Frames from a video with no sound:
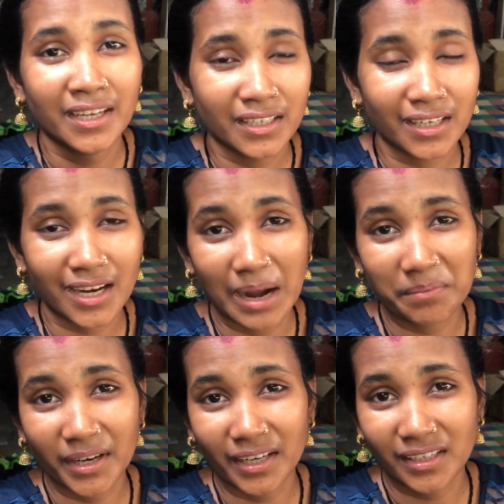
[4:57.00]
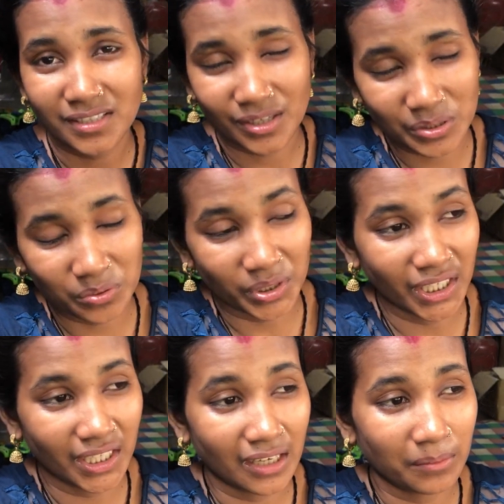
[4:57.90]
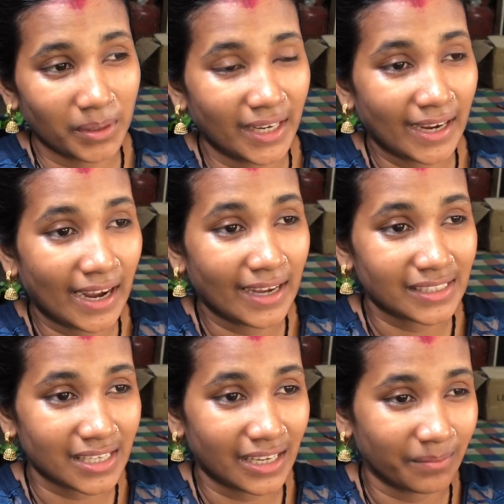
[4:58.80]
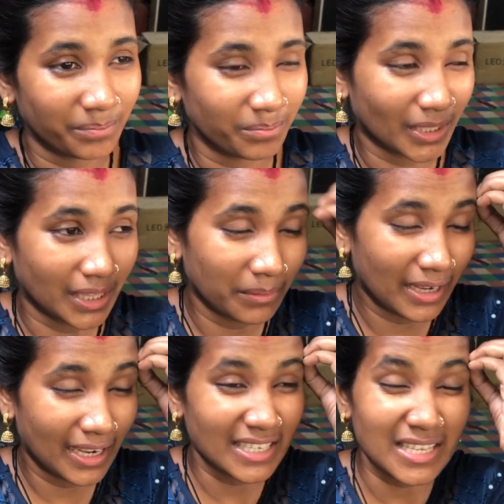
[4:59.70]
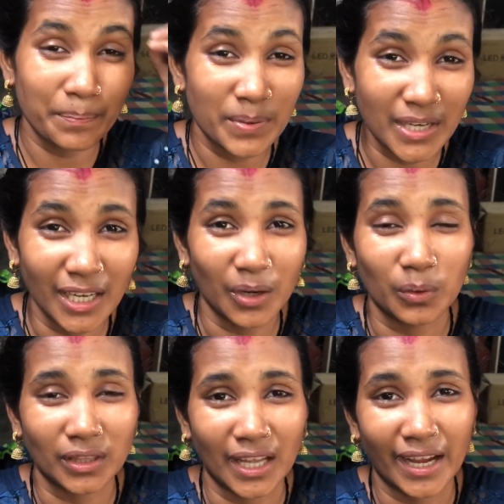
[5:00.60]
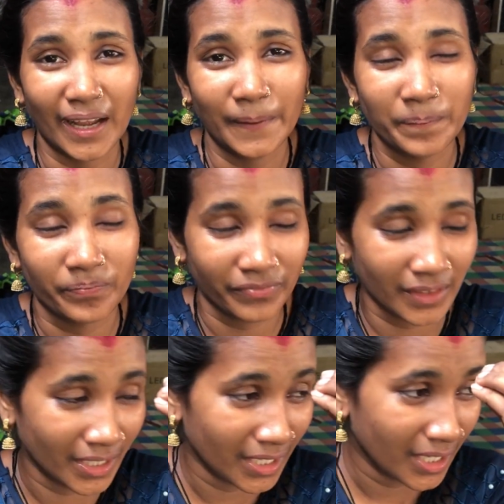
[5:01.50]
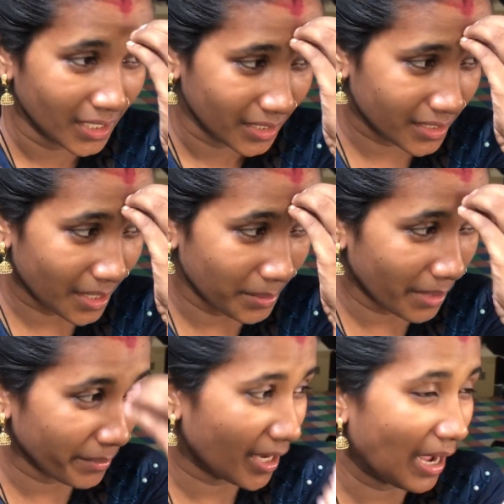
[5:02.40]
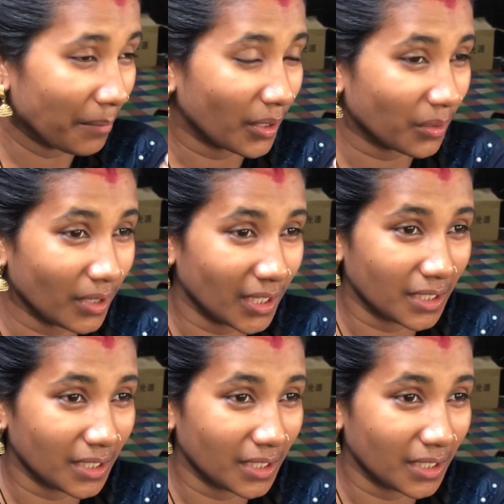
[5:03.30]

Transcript: कि काम करने से छुट्टी नहीं मिलेगा ऐसा मतलब ऐसा फील होता है कि कभी कभी काम करो ना